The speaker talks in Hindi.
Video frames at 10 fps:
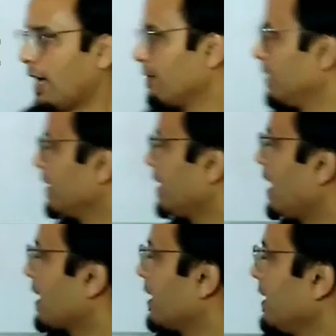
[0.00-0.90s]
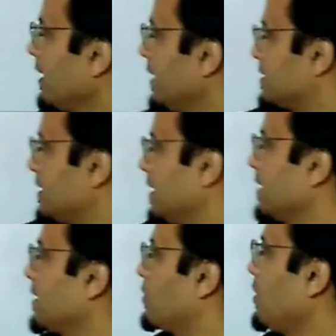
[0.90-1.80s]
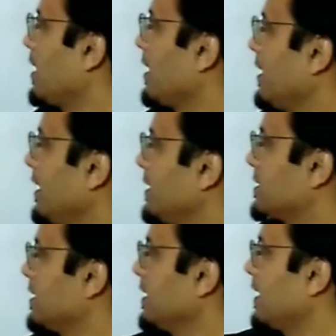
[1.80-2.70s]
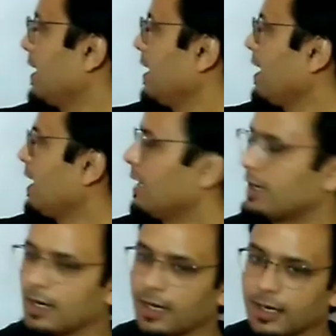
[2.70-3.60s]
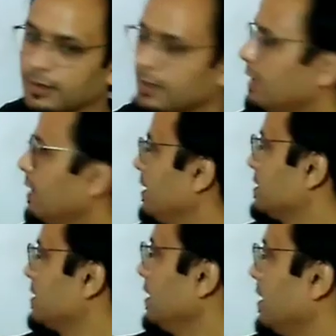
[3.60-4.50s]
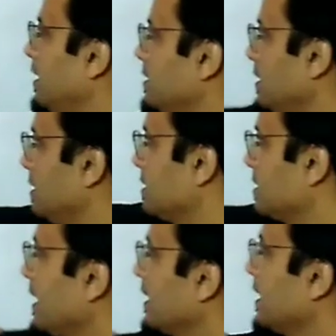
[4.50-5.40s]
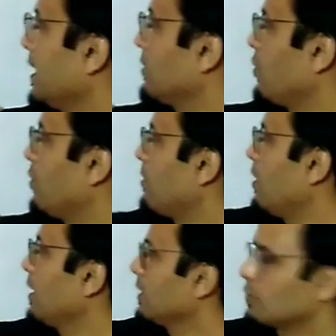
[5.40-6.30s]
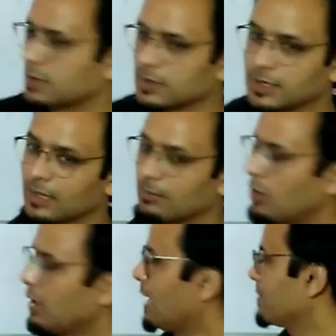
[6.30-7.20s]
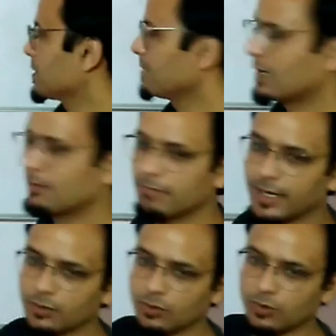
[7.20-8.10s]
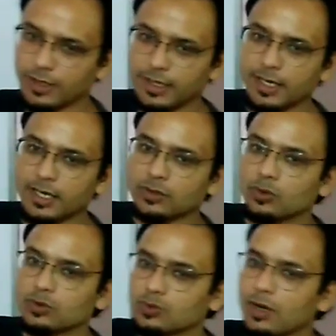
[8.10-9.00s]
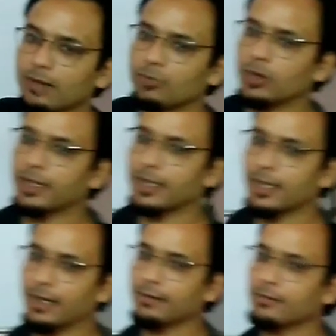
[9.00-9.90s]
अब अगर इसी के देखो अगर इसी के अलग, अलग ये इसी इसी डिजाइन के दो बॉल या दो से ज्यादा बॉल आपस में कंबाइन हो गई तो उसको हम बोलेंगे